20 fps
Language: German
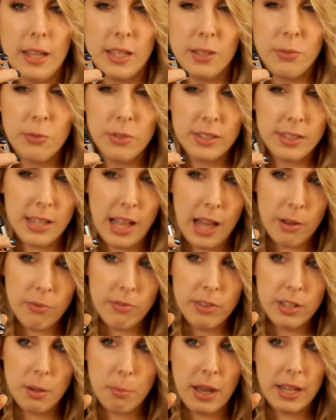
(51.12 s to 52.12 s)
ich würde sagen,
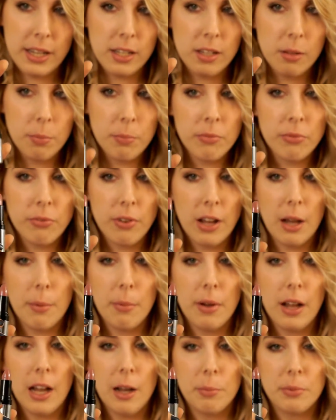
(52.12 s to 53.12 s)
wenn ihr meine
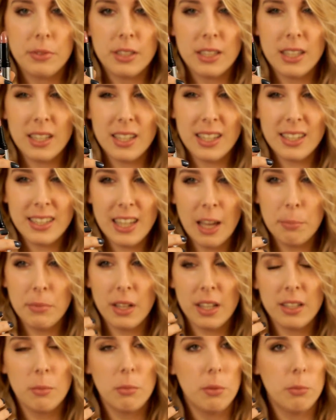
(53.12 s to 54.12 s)
Lippenfarbe habt, ich habe
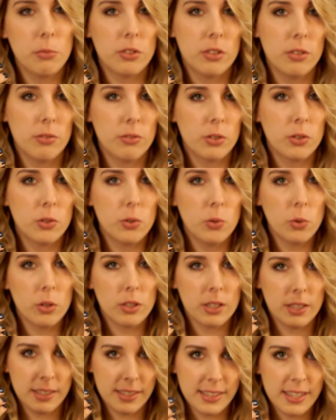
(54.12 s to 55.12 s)
nach einem Lippenstift gesucht,
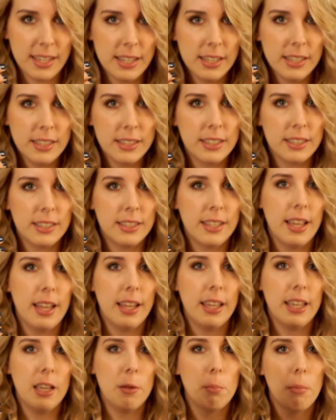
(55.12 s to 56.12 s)
gezielt,
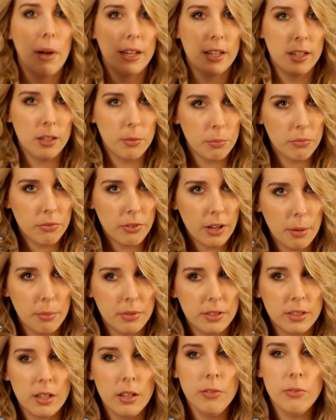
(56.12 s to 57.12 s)
der eben meine Lippenfarbe
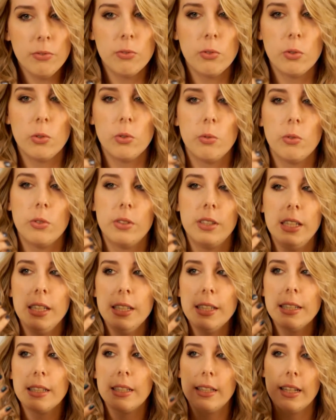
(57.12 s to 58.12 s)
trifft, wo du
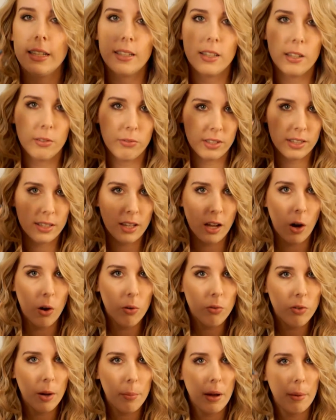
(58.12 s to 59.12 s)
siehst, dass ich etwas
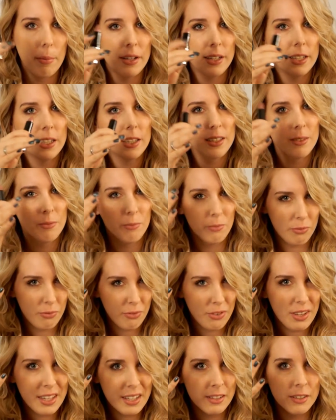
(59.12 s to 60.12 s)
drauf habe, aber nicht
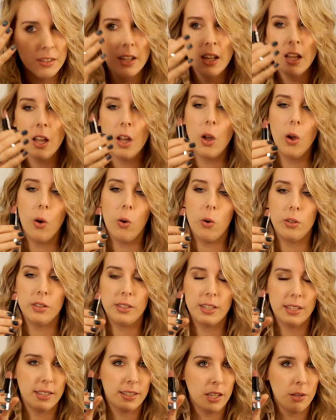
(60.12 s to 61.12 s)
viel. Und
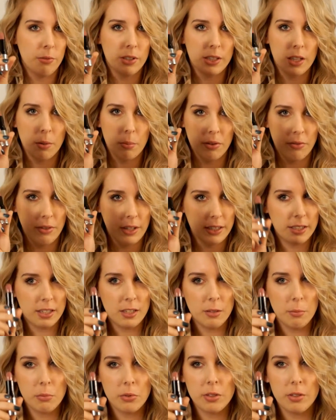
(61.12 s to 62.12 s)
das ist einfach der perfekte
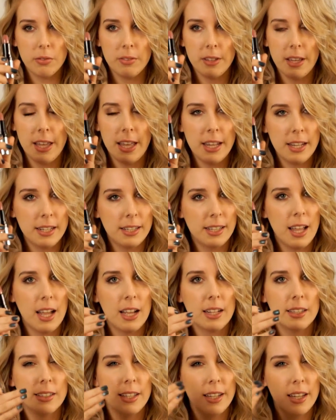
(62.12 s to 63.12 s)
Lippenstift, der hält
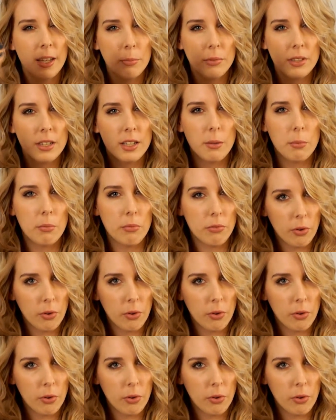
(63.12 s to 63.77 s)
lang, der gibt den Lippen